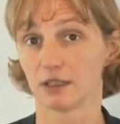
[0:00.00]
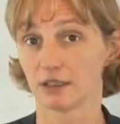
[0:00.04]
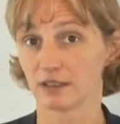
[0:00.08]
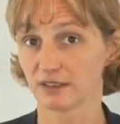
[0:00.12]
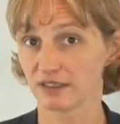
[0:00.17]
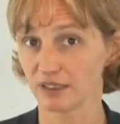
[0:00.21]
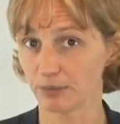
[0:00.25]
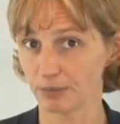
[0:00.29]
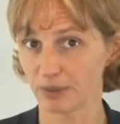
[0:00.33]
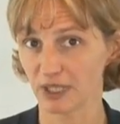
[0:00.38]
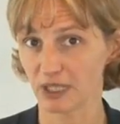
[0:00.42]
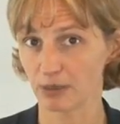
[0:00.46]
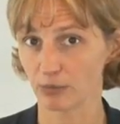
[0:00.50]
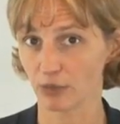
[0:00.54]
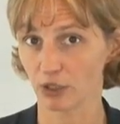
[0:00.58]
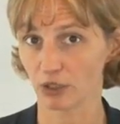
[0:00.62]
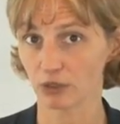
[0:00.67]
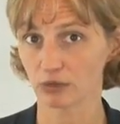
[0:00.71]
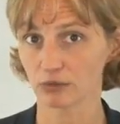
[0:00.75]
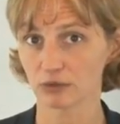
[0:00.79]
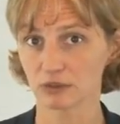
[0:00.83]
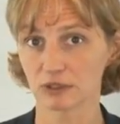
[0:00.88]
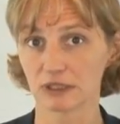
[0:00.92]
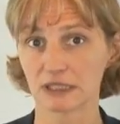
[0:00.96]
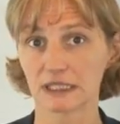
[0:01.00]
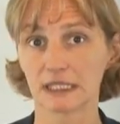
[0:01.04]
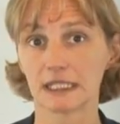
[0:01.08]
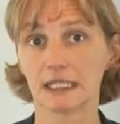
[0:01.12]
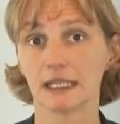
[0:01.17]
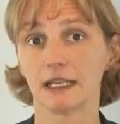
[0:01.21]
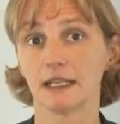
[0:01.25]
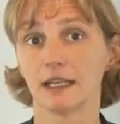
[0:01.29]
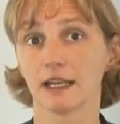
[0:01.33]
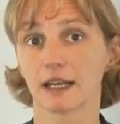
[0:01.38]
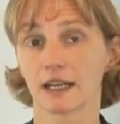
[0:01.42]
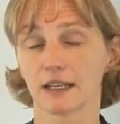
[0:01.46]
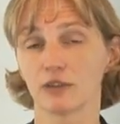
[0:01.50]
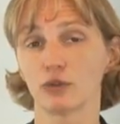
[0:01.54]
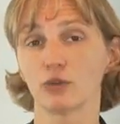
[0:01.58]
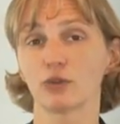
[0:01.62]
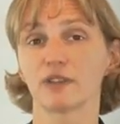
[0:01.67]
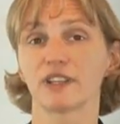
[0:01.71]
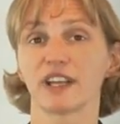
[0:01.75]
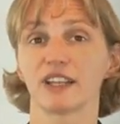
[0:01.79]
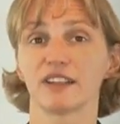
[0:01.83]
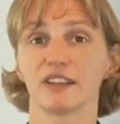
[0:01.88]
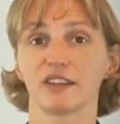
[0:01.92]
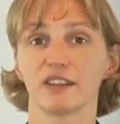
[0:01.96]
Typiquement, les
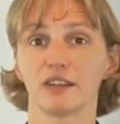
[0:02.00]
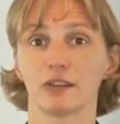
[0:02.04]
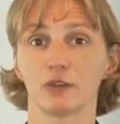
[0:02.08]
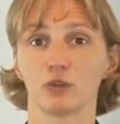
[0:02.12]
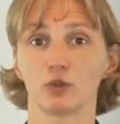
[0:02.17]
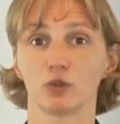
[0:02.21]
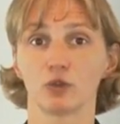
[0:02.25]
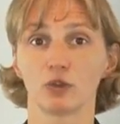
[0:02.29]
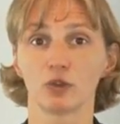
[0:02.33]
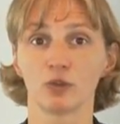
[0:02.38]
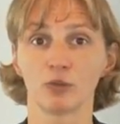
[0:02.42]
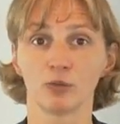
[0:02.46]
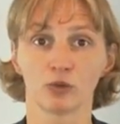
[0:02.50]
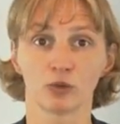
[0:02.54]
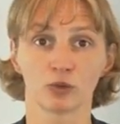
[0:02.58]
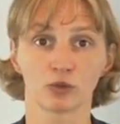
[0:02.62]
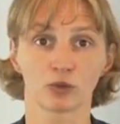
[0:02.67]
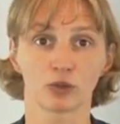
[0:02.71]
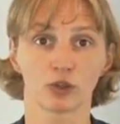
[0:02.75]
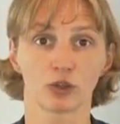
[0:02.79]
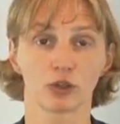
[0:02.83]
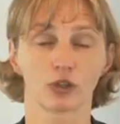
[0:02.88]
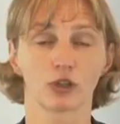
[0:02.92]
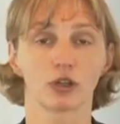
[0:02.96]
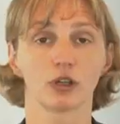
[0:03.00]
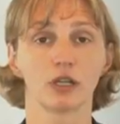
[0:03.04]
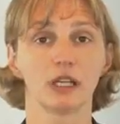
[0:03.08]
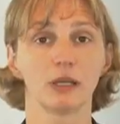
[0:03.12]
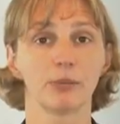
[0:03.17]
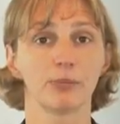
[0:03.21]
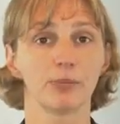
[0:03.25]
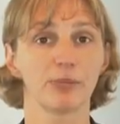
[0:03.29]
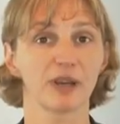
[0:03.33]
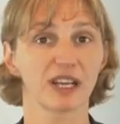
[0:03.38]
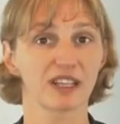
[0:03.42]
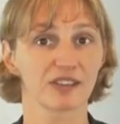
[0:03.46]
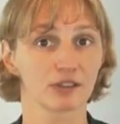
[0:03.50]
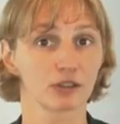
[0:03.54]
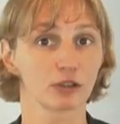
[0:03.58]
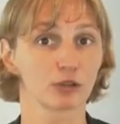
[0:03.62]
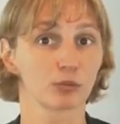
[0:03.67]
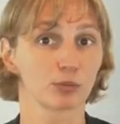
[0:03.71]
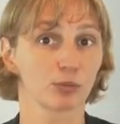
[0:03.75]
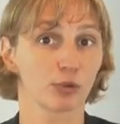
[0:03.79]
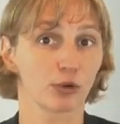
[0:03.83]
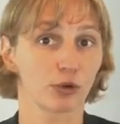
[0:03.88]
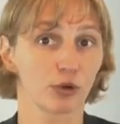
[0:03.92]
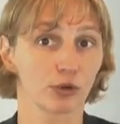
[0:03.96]
résultats des études montrent que les
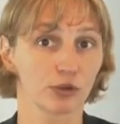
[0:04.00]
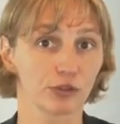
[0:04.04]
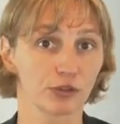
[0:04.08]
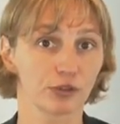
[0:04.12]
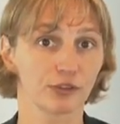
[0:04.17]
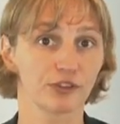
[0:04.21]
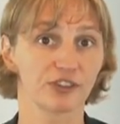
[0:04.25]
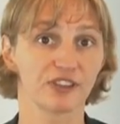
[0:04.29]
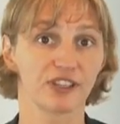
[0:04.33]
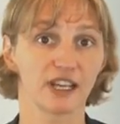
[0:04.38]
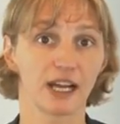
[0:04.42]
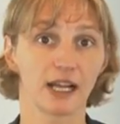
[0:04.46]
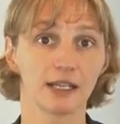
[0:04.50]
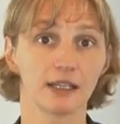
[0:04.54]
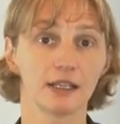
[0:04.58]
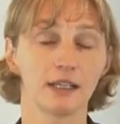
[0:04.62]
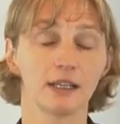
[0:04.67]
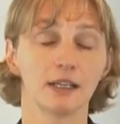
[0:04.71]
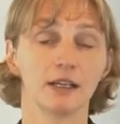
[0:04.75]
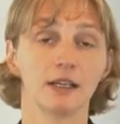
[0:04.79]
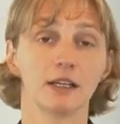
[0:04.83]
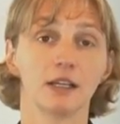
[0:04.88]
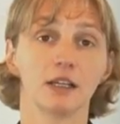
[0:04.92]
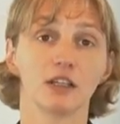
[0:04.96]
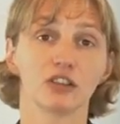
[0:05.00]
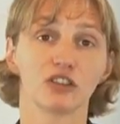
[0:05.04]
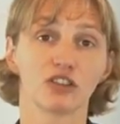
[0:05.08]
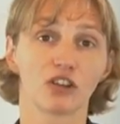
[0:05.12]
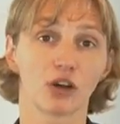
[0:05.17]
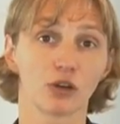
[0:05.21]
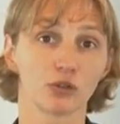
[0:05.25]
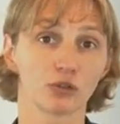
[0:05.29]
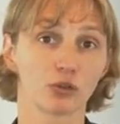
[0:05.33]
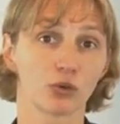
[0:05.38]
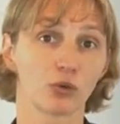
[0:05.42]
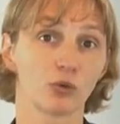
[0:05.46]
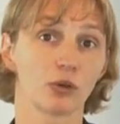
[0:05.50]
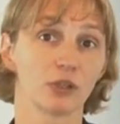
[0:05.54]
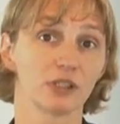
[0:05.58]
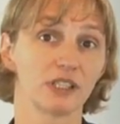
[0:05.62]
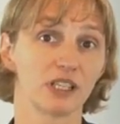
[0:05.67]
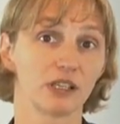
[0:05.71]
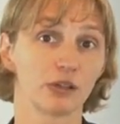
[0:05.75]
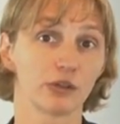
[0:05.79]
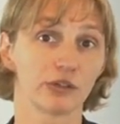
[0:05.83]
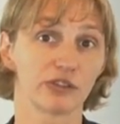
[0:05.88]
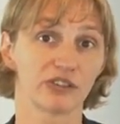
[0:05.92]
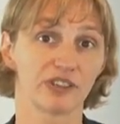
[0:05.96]
personnes prosociales tendront en
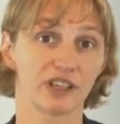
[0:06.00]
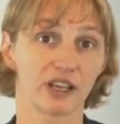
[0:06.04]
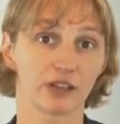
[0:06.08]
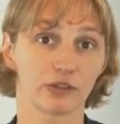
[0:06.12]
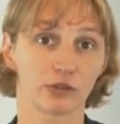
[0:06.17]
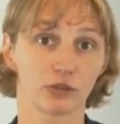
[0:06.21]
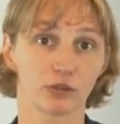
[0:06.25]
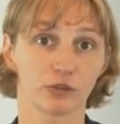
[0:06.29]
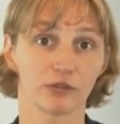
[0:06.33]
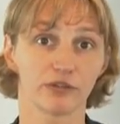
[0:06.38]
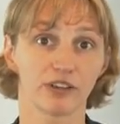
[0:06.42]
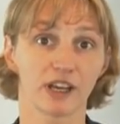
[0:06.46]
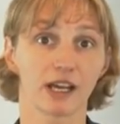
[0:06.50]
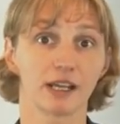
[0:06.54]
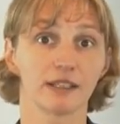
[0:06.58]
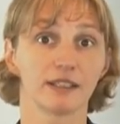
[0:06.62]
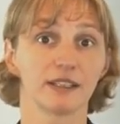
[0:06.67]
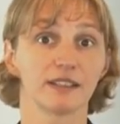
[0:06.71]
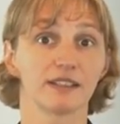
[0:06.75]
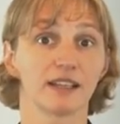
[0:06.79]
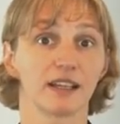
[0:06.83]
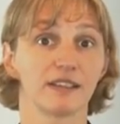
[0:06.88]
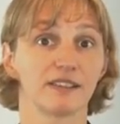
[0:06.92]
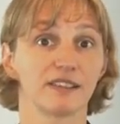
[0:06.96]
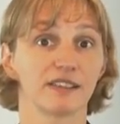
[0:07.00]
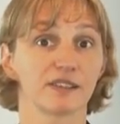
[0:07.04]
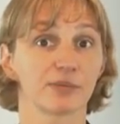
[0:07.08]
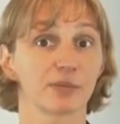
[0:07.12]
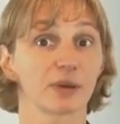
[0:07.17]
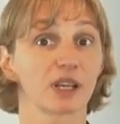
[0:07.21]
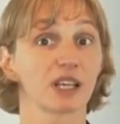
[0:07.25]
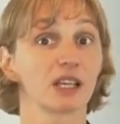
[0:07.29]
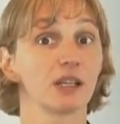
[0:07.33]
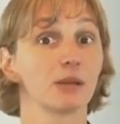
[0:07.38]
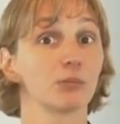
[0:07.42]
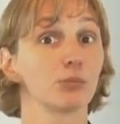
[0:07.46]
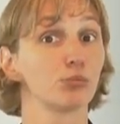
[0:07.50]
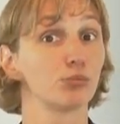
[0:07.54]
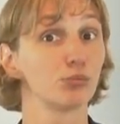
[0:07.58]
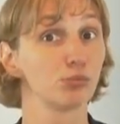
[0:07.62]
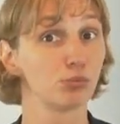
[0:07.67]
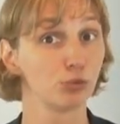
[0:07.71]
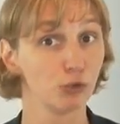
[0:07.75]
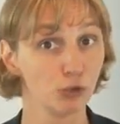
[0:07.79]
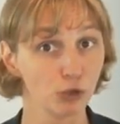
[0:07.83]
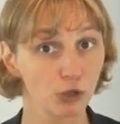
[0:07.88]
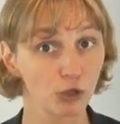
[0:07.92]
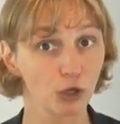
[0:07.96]
négociation vers un état d'esprit
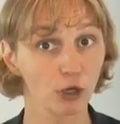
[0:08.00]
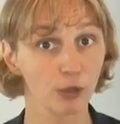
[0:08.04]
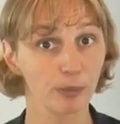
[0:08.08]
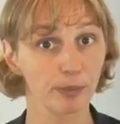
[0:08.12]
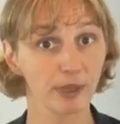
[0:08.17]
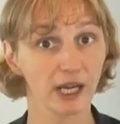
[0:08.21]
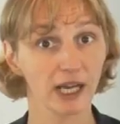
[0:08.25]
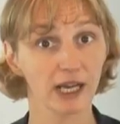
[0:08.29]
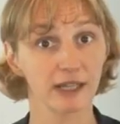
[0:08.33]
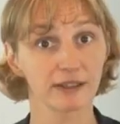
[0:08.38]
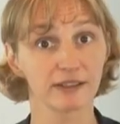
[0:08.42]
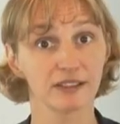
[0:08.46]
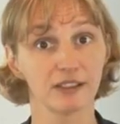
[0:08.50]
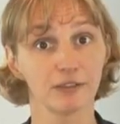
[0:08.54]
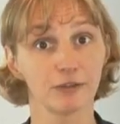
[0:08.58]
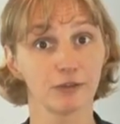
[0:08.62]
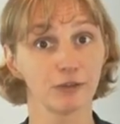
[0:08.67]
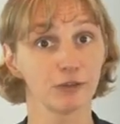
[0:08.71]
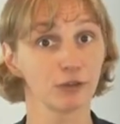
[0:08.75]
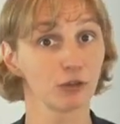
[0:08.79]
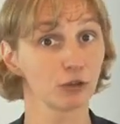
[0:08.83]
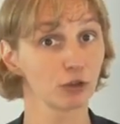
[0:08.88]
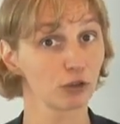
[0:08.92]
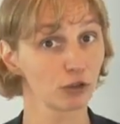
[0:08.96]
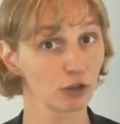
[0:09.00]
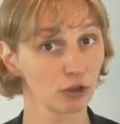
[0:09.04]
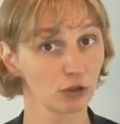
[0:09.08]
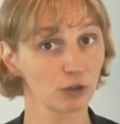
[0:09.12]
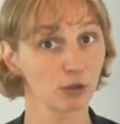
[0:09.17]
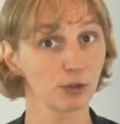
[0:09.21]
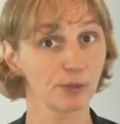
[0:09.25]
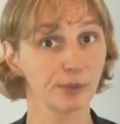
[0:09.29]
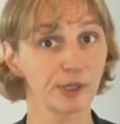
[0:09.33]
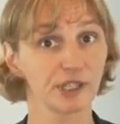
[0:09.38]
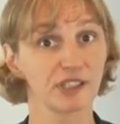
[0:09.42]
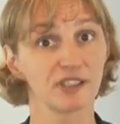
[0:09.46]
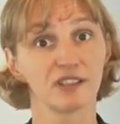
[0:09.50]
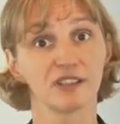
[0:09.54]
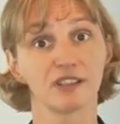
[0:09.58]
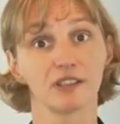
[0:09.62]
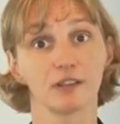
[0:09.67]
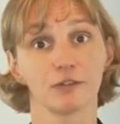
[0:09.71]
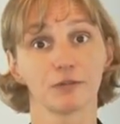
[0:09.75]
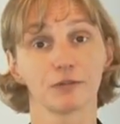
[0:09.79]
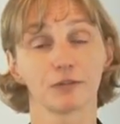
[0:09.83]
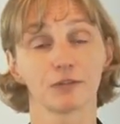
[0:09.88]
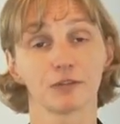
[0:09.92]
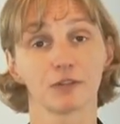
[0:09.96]
plus coopératif que
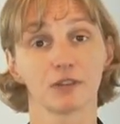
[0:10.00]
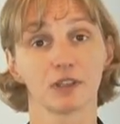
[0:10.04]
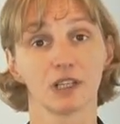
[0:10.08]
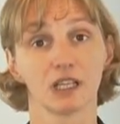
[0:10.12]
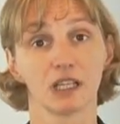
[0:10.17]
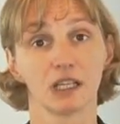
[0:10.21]
compétitif.